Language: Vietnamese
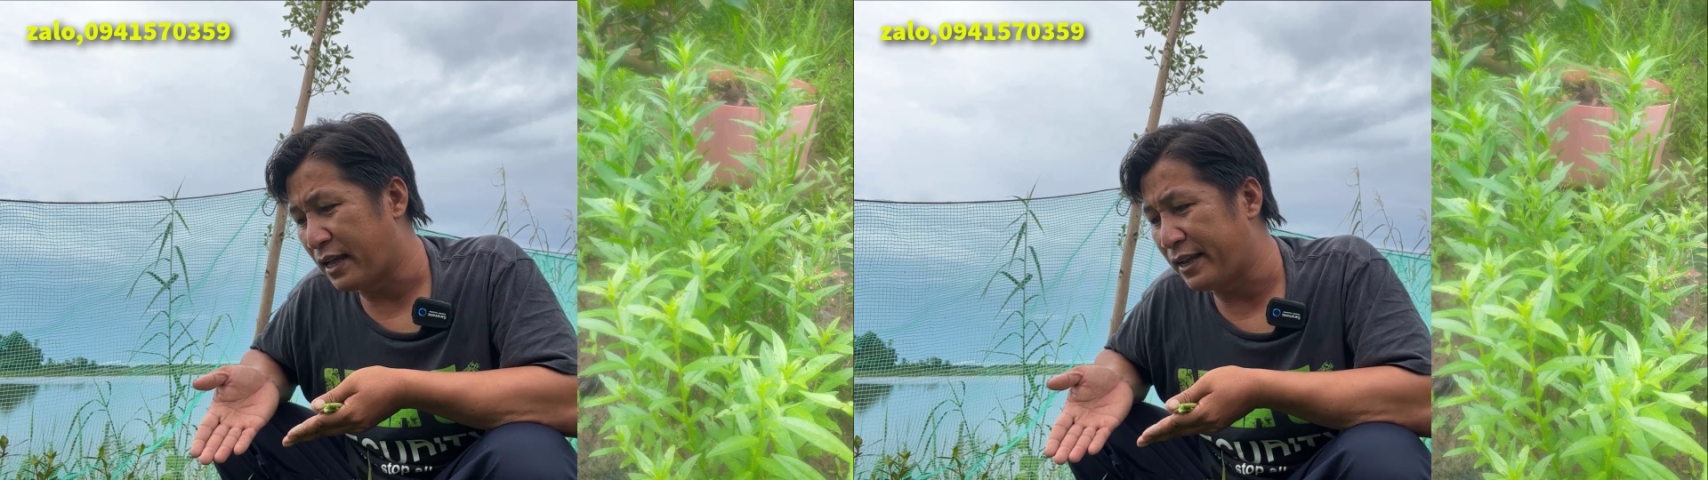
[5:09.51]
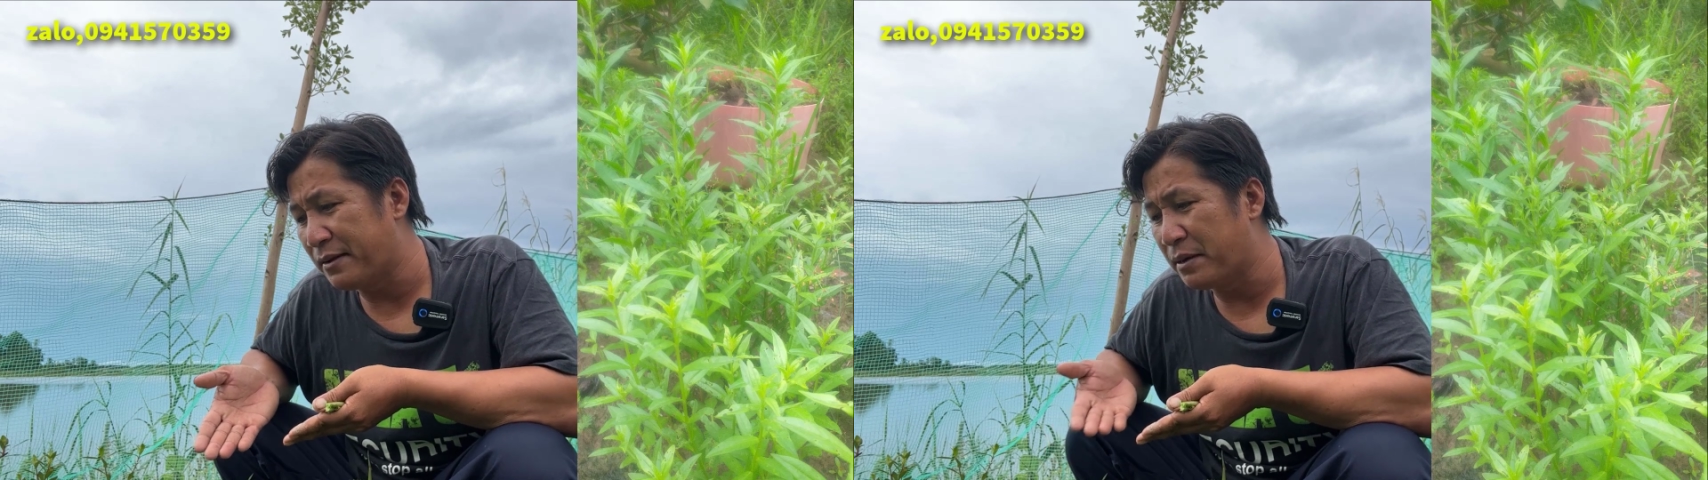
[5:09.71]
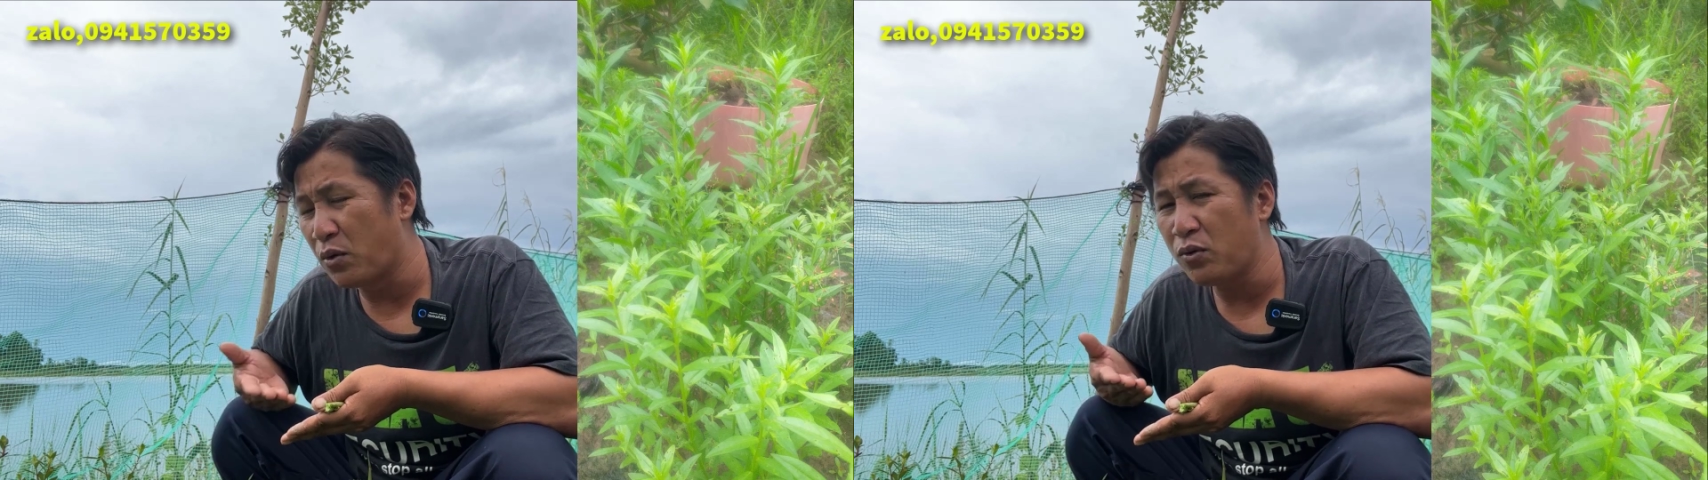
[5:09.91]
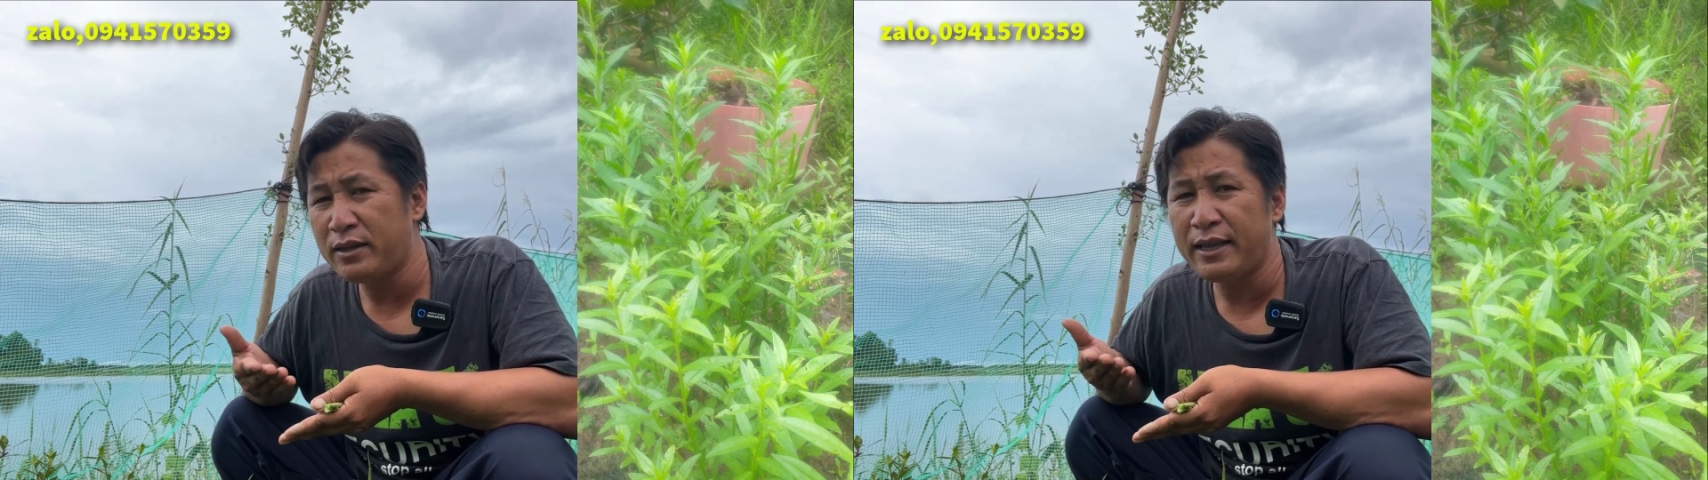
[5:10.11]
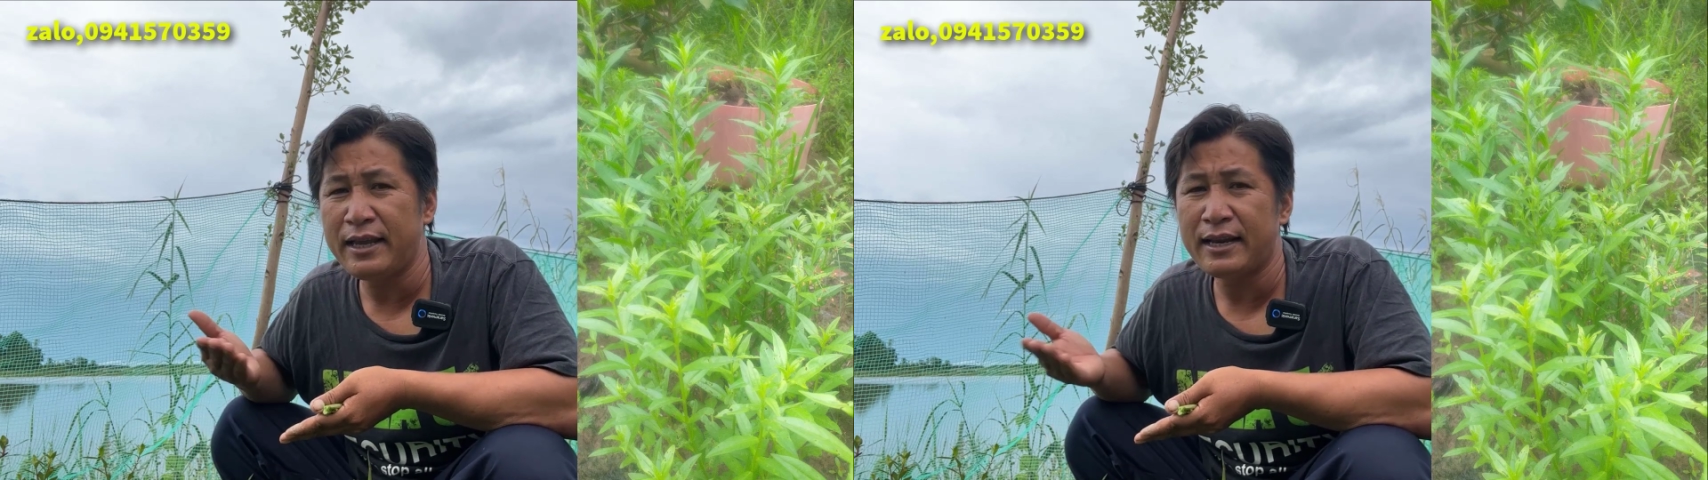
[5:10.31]
tại vì mình muốn
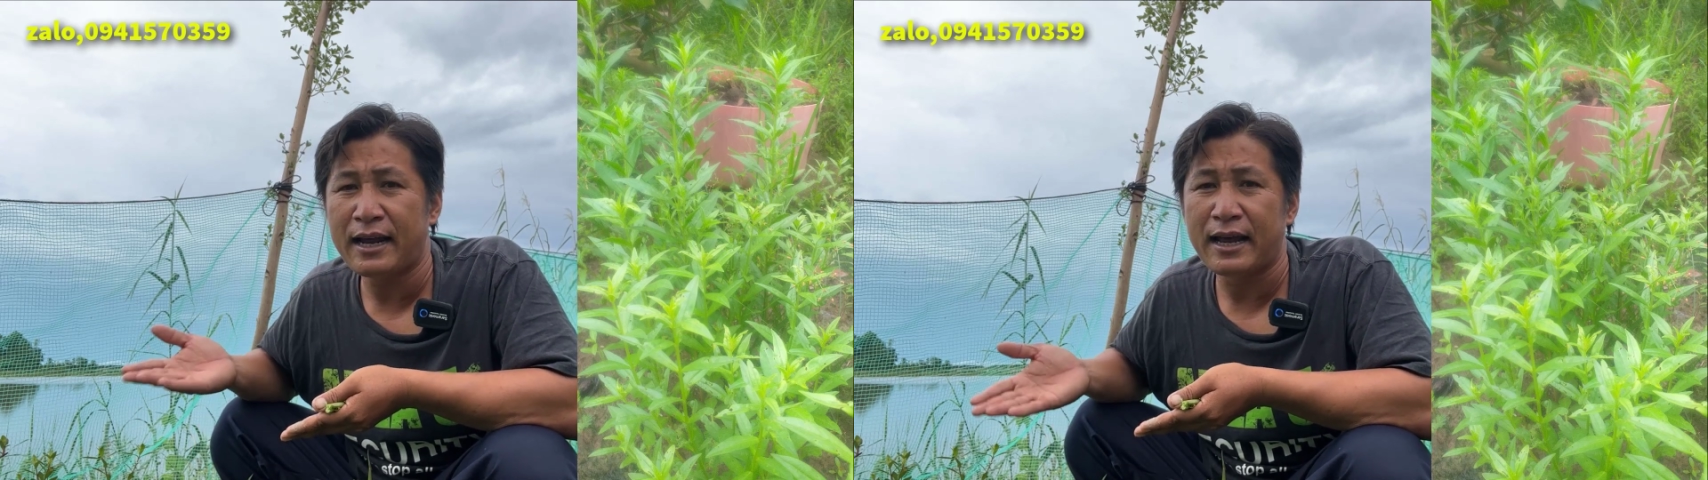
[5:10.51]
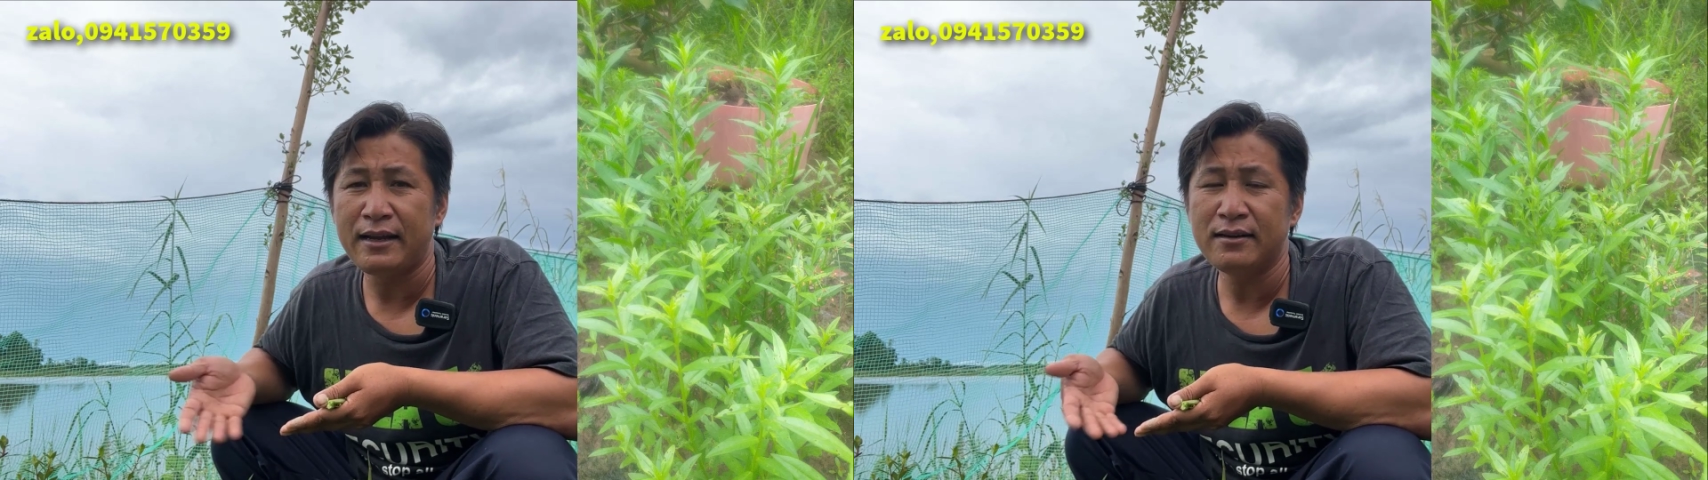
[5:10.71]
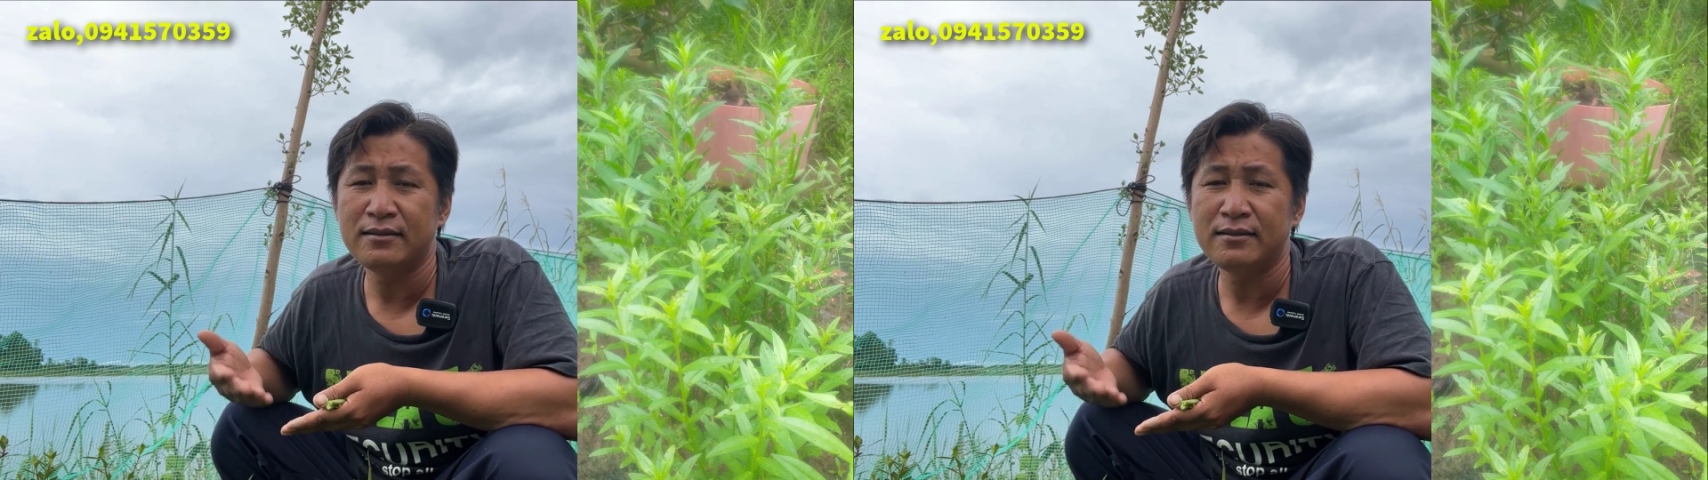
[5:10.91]
chia ra để